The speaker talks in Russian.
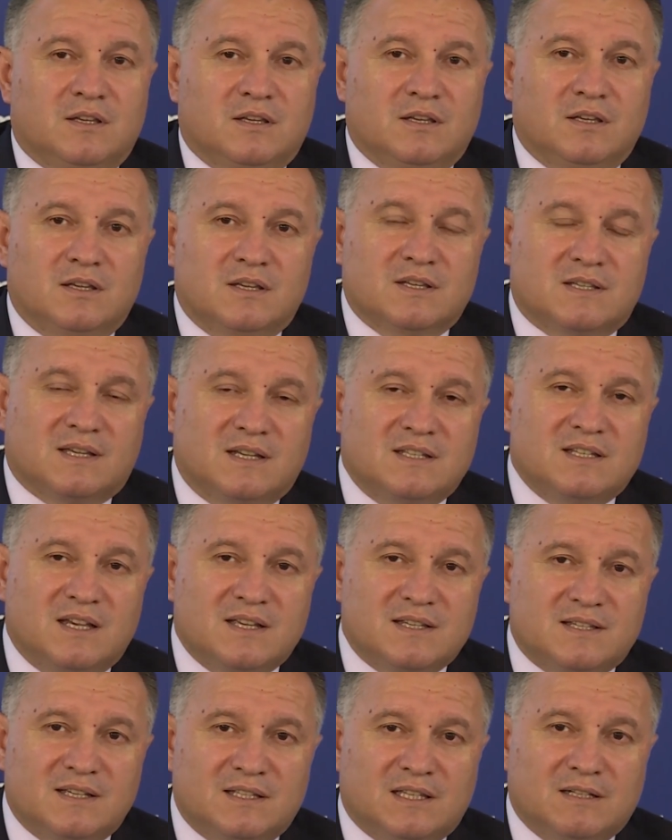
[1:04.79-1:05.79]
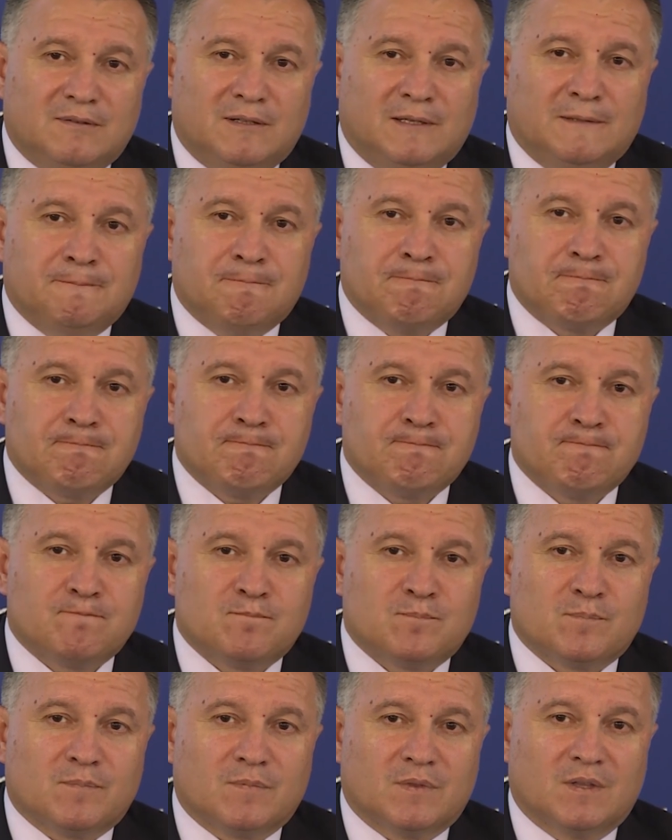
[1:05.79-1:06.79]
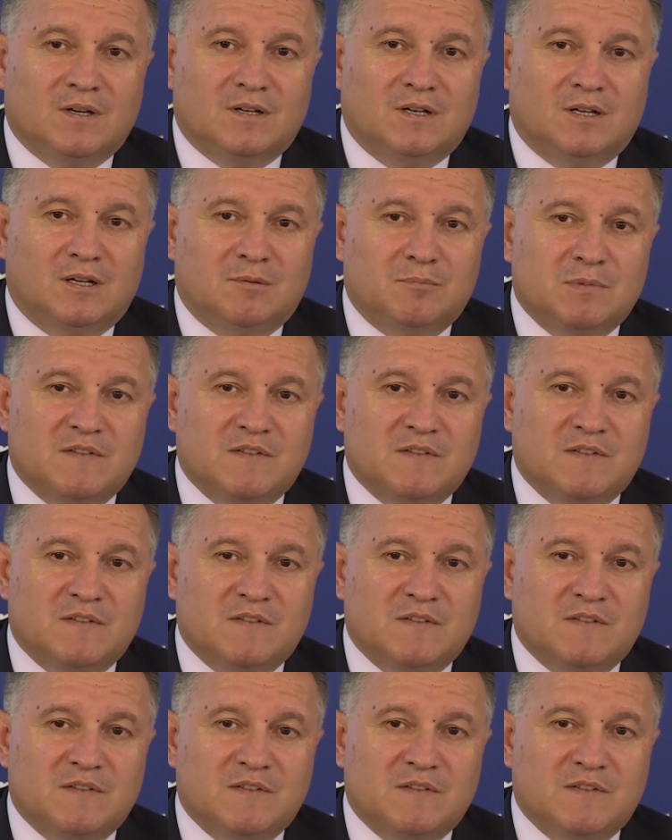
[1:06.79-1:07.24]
И, исходя из этого, э,